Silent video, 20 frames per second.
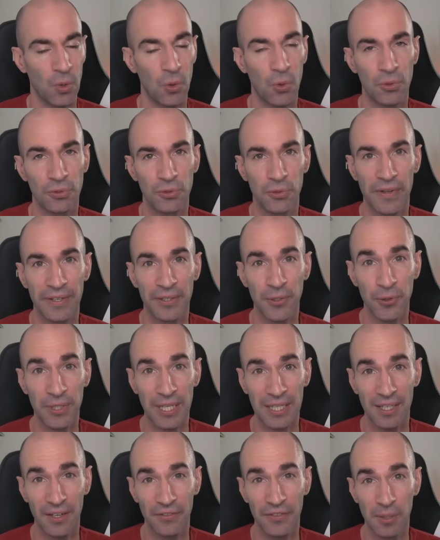On continue avec une
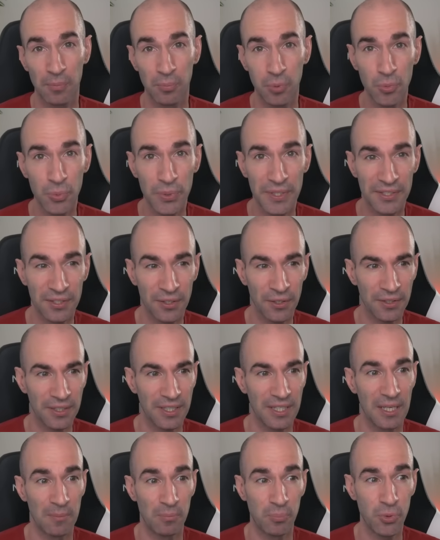carte graphique plus
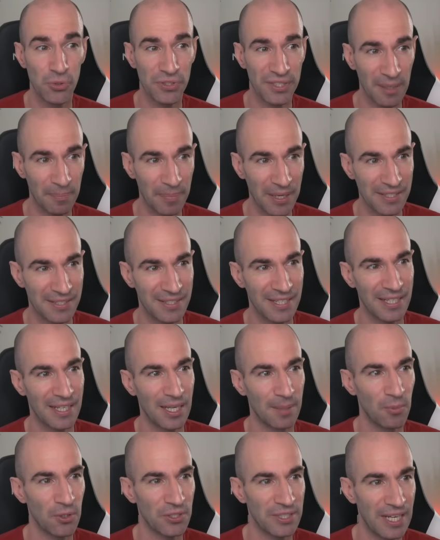puissante et plus appréciée
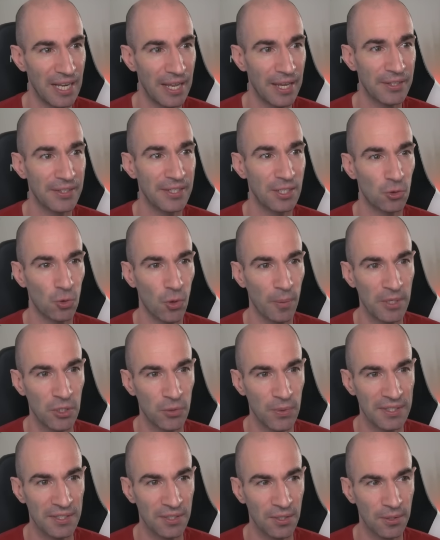également, c'est la RTX
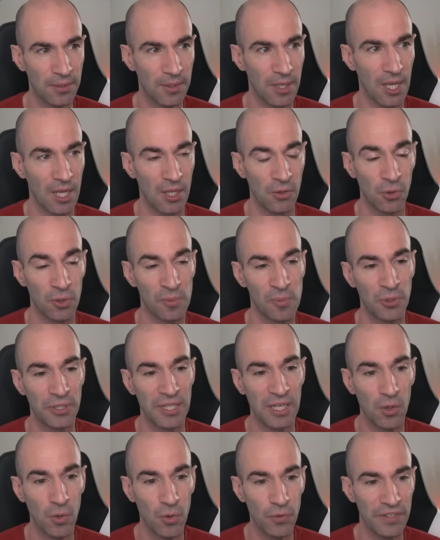3060, donc
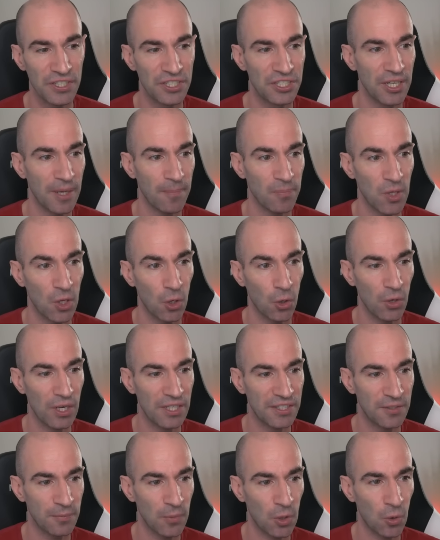modèle EVGA,
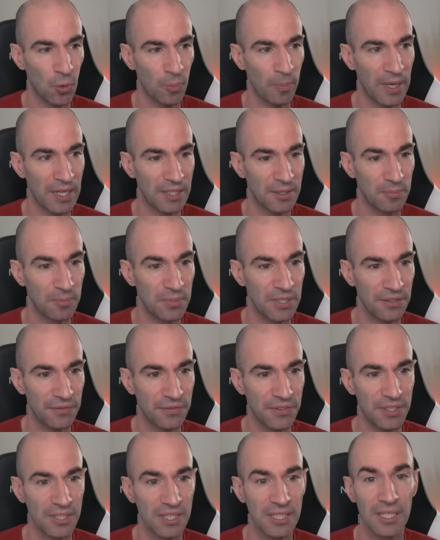relativement compact, bien
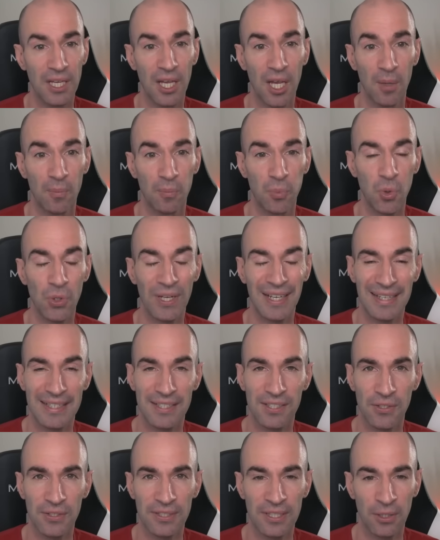fini, pour
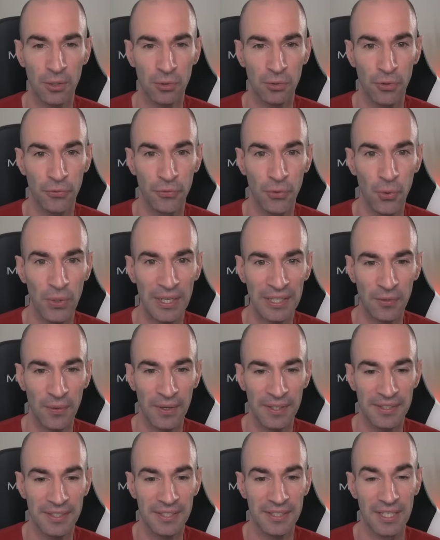
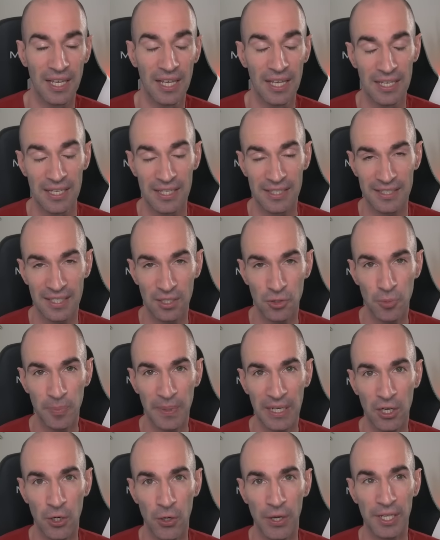459,90€. C'est
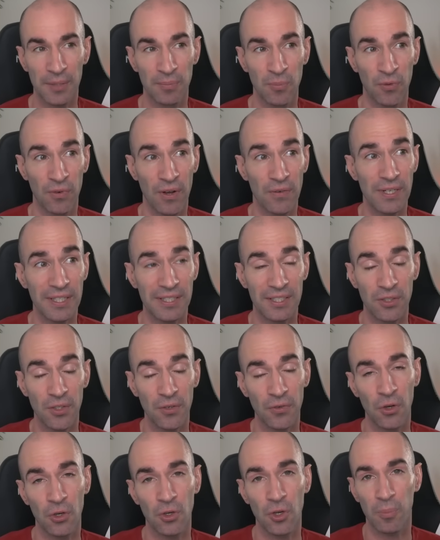super correct, mais on va avoir des
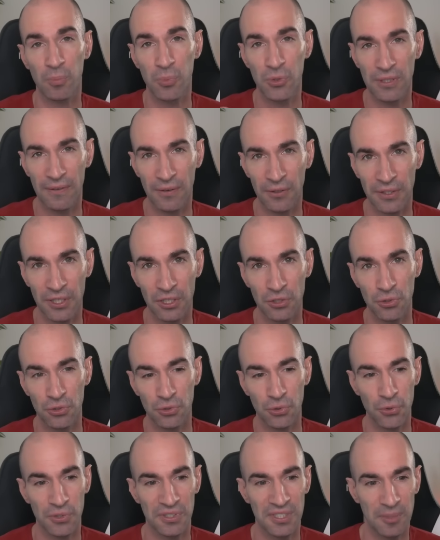offres encore plus
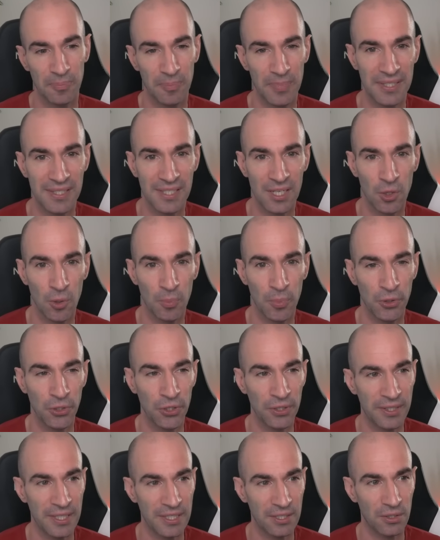avantageuses sur le site PC
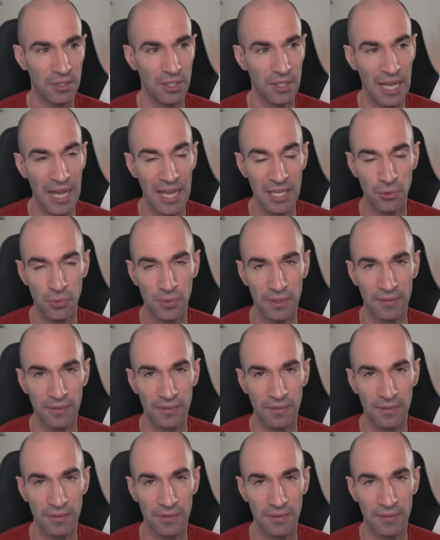Component Test à